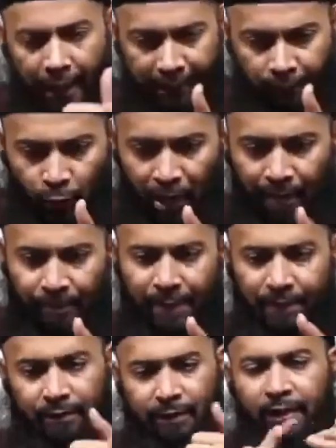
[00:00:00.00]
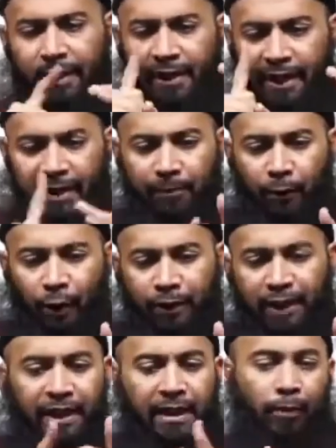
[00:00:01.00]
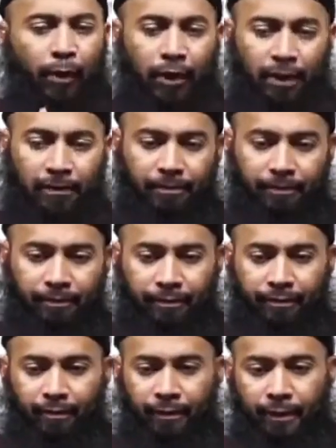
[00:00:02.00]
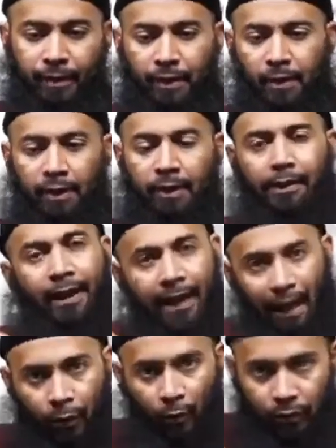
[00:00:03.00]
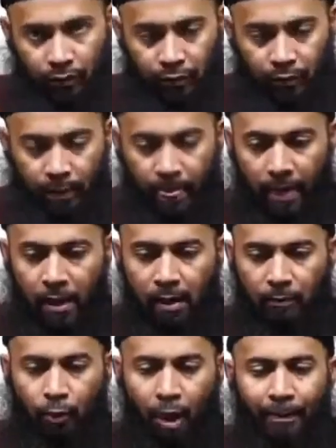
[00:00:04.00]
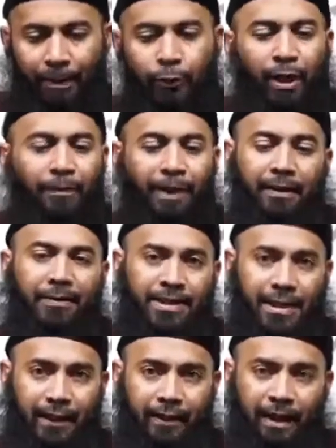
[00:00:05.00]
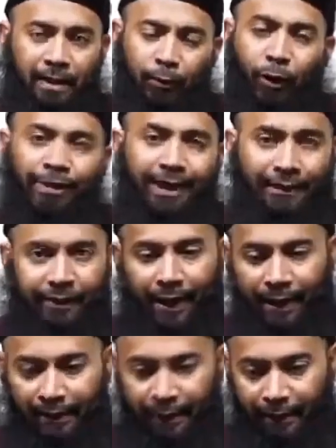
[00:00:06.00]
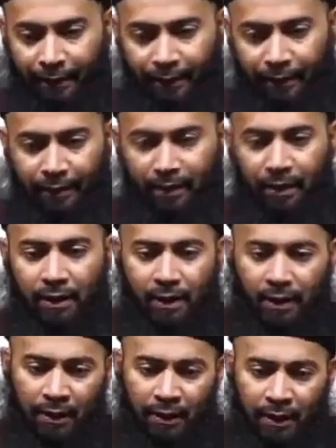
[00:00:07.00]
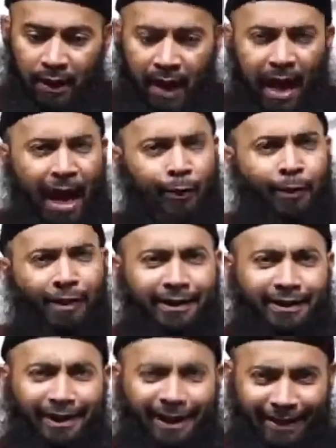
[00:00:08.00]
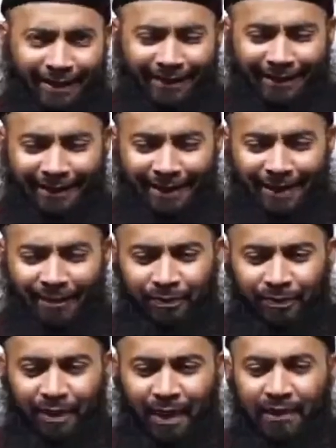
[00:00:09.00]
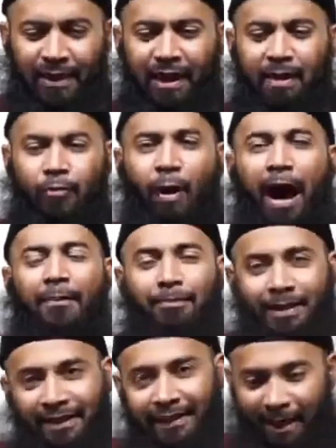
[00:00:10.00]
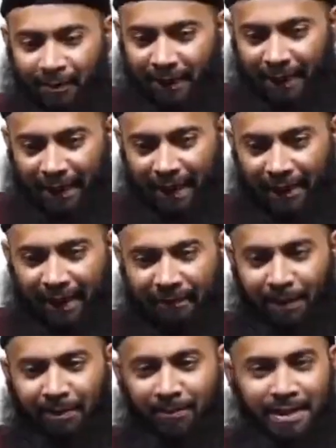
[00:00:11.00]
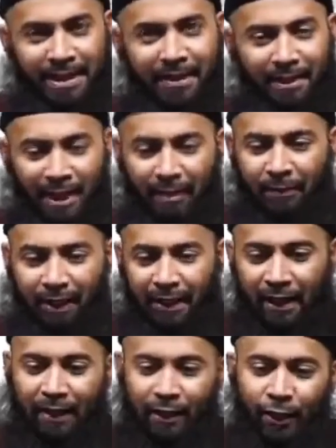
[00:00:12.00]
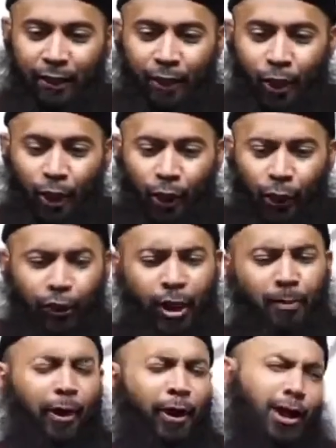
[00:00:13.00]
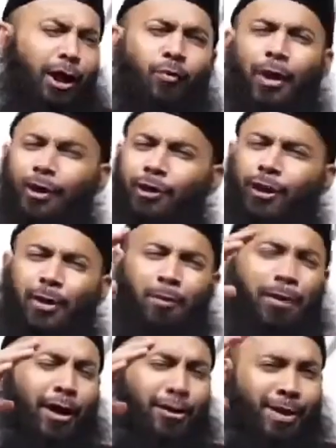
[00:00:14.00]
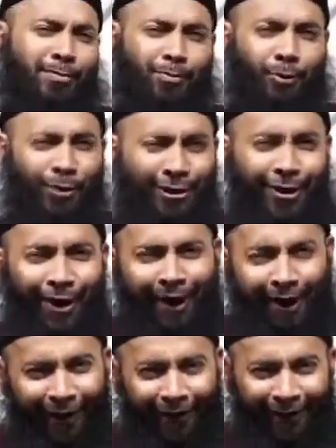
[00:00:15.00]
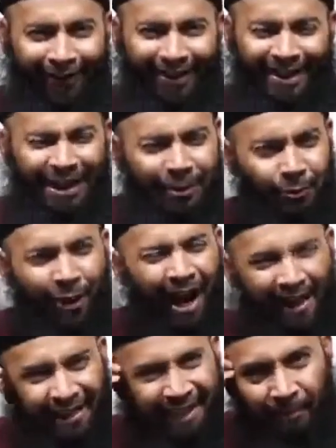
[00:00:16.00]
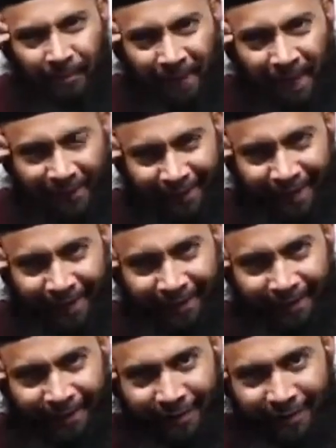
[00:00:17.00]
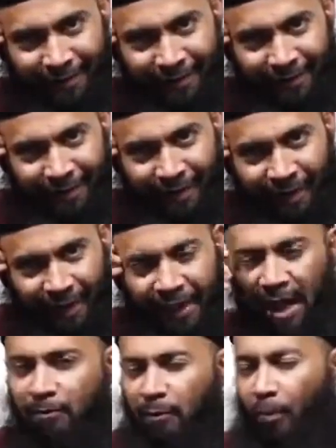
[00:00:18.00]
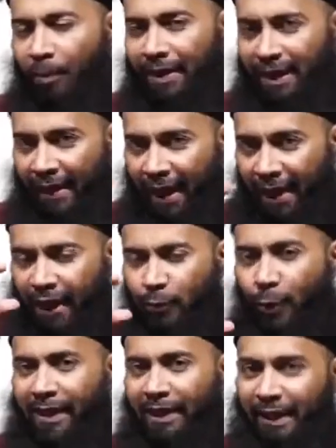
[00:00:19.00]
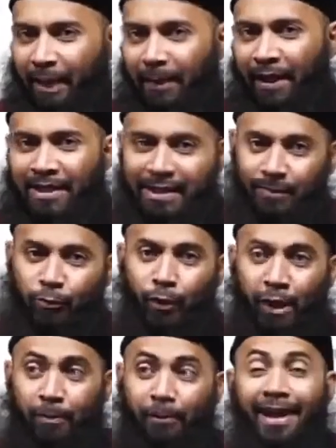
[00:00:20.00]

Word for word: Ada Muhammad, Imron, dan Ibrahim. Dan aku. Muhammad tuh yang paling besar, Imron yang terakhir. Aku yang di tengah, kata dia. Tatkala Muhammad hendak menikah, yang paling besar hendak menikah ini, dia menginginkan wanita yang bernasab mulia. Ya. Itu yang ada dalam benak dia dia mau menikahin wanita yang bernasab mulia.